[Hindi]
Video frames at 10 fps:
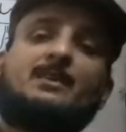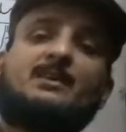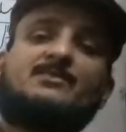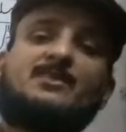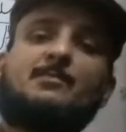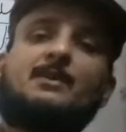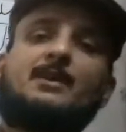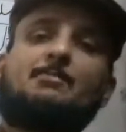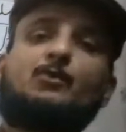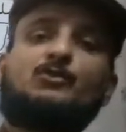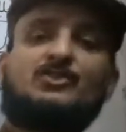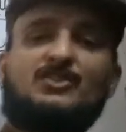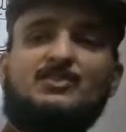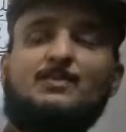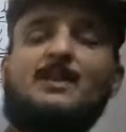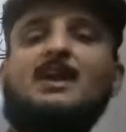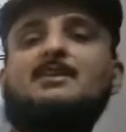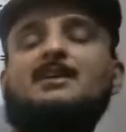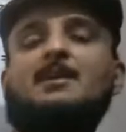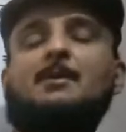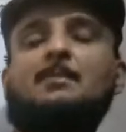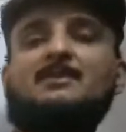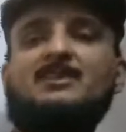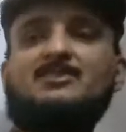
हिस्से में पोजीशंस भी आई हैं हमें पता